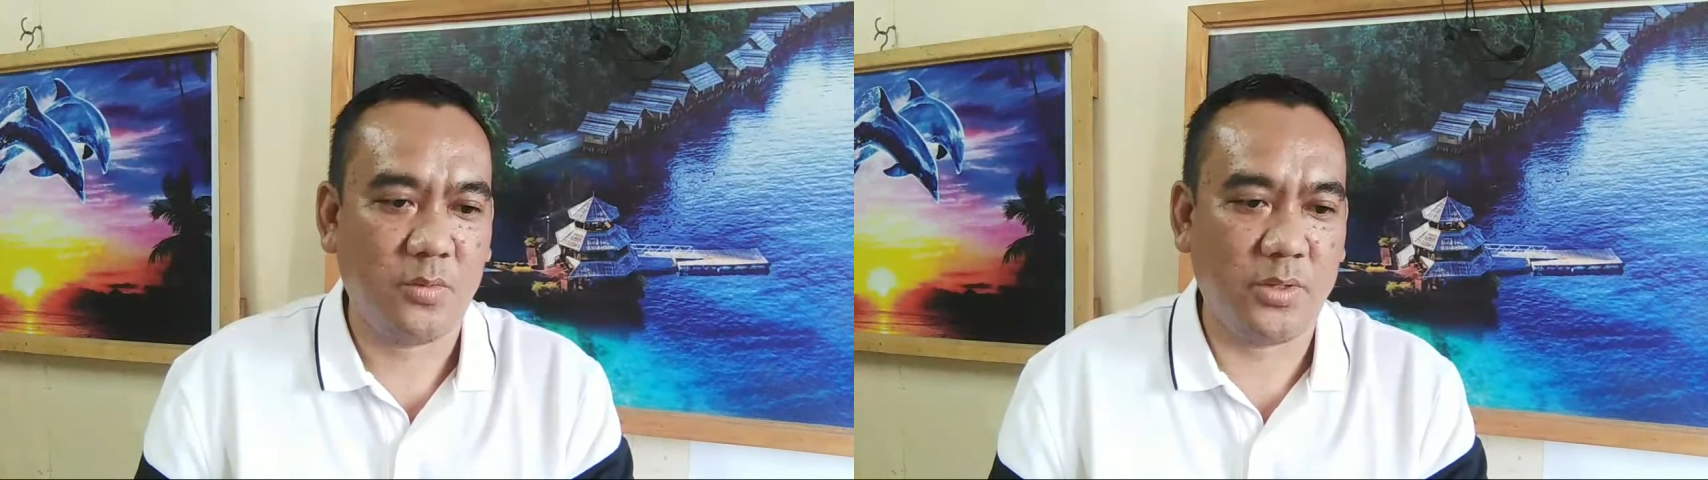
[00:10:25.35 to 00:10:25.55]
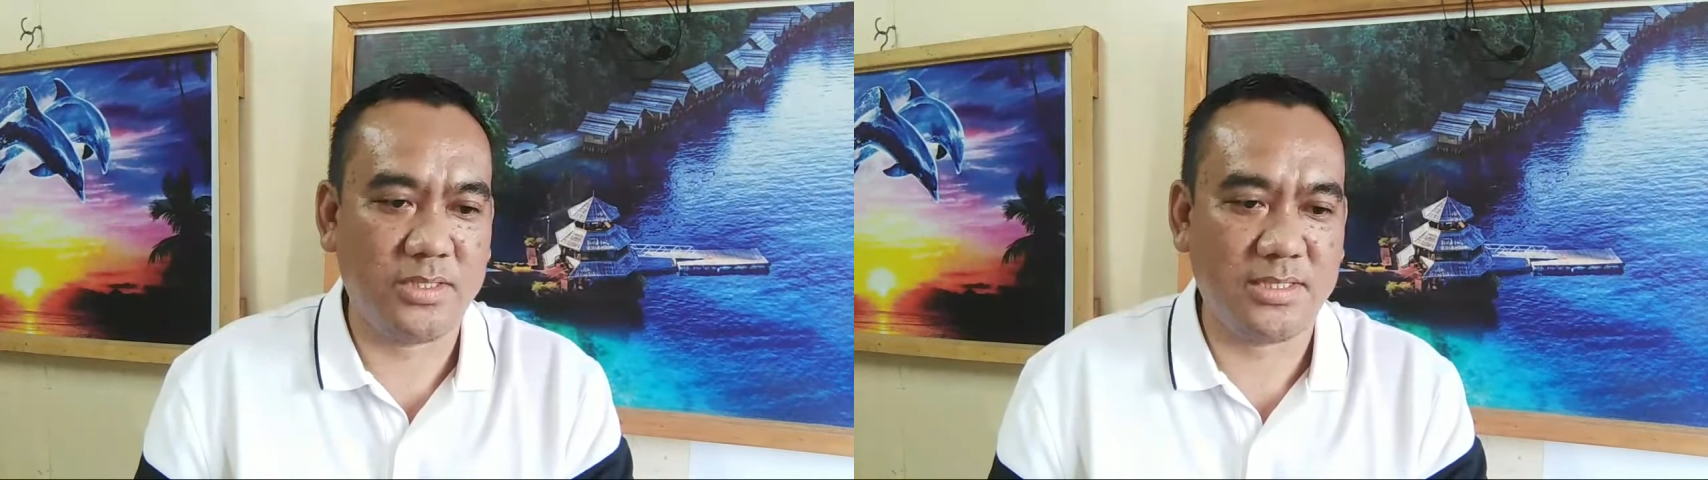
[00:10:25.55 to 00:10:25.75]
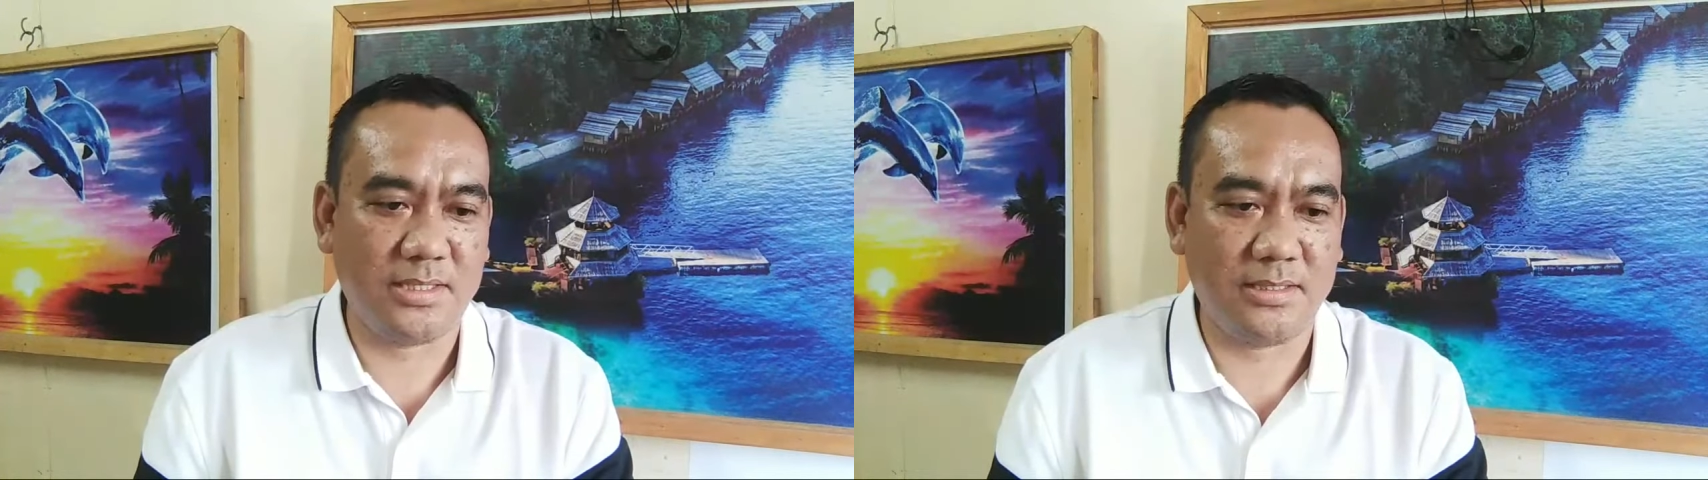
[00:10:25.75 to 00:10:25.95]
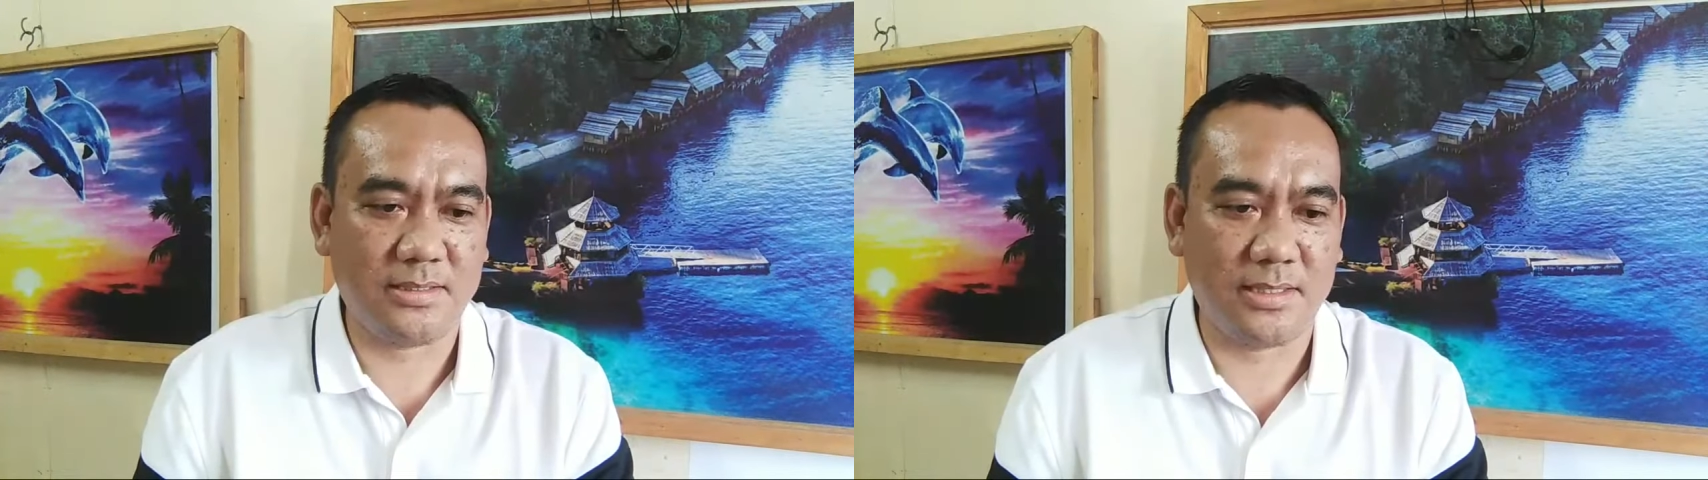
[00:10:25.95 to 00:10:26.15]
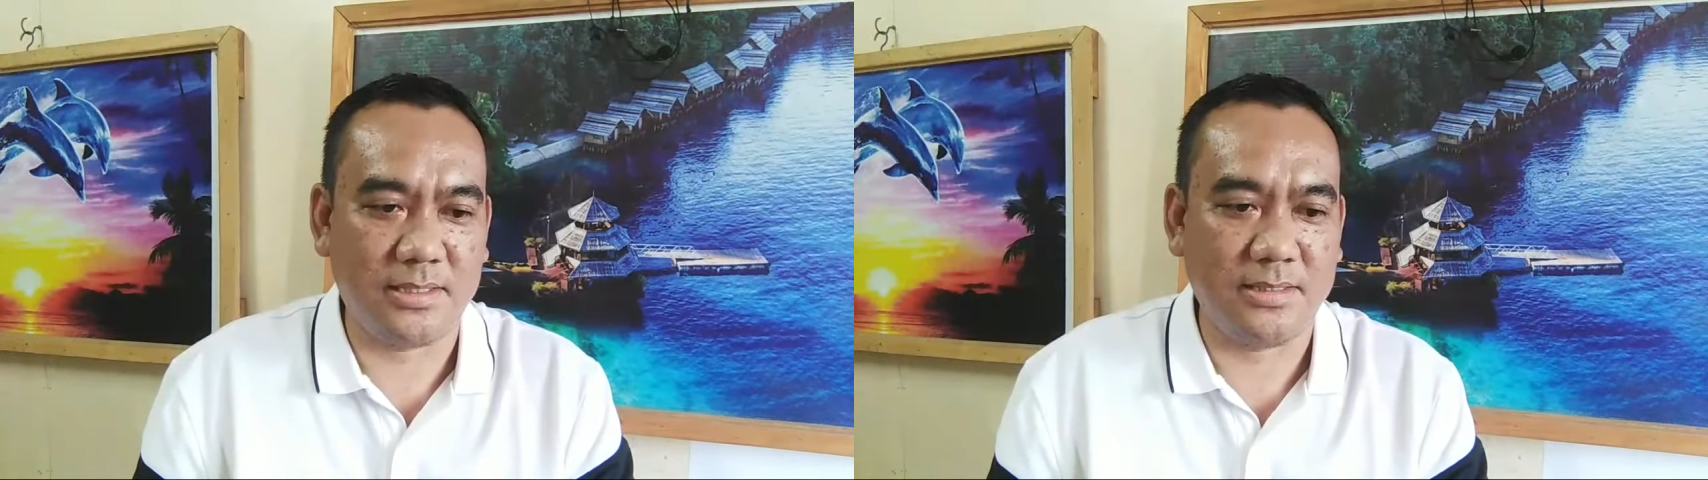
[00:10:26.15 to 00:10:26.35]
which in
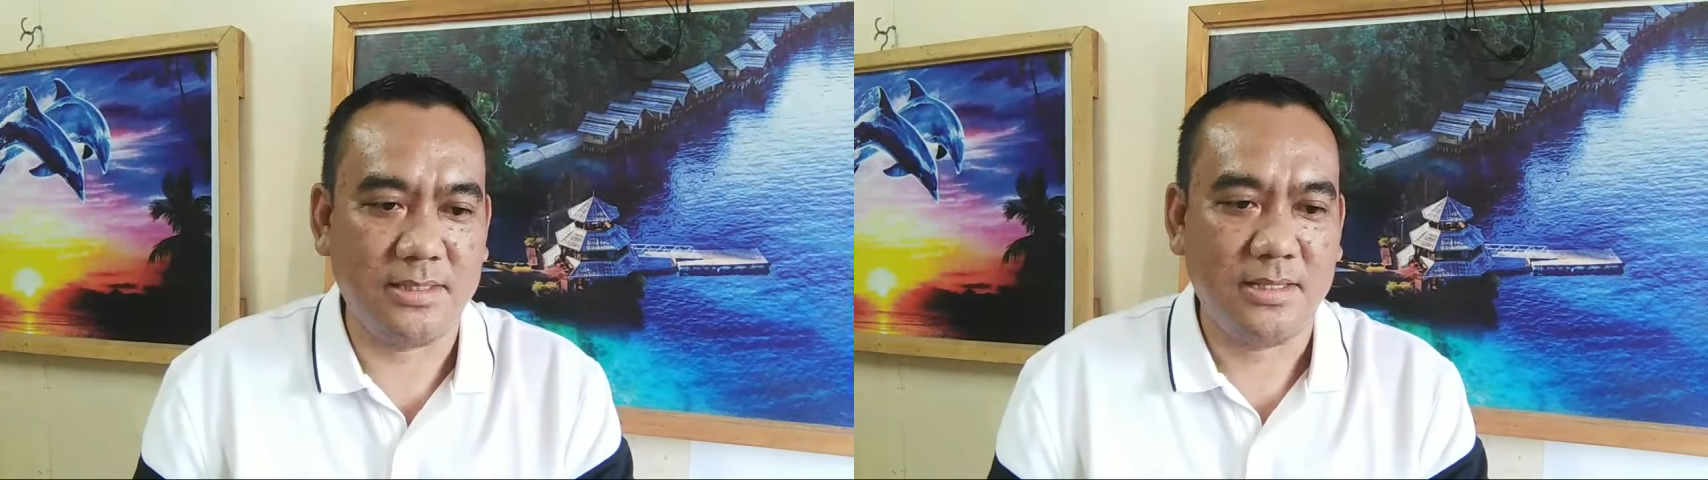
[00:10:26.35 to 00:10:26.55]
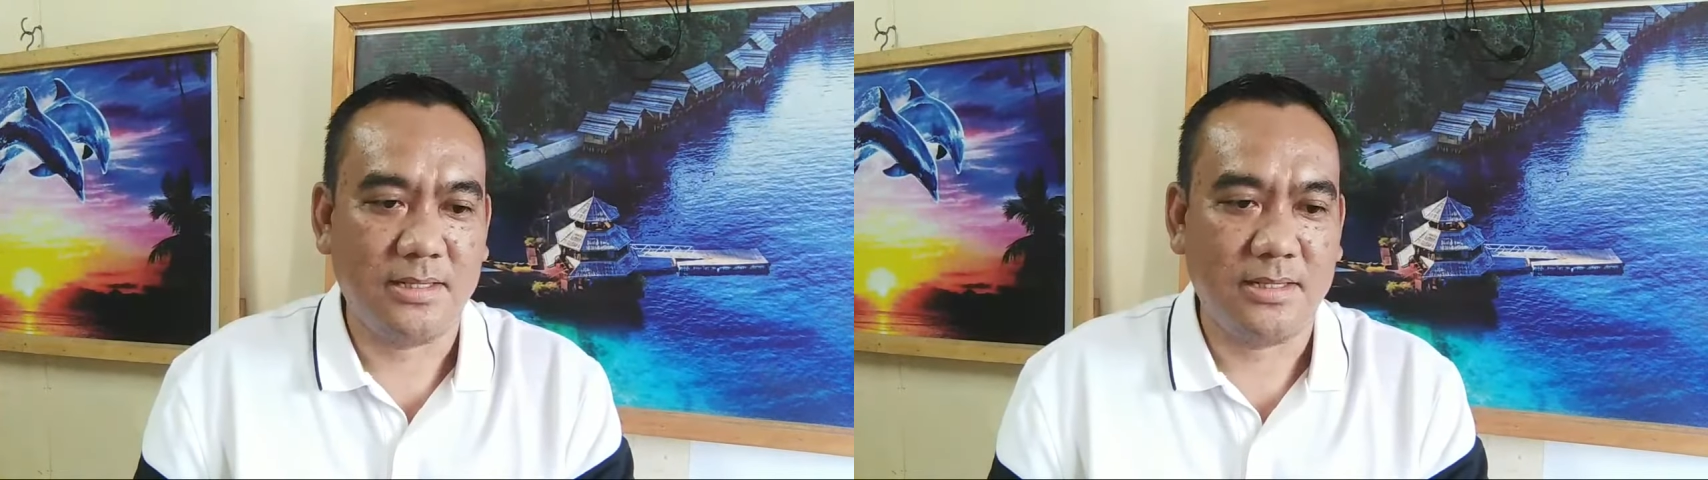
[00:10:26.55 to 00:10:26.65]
turn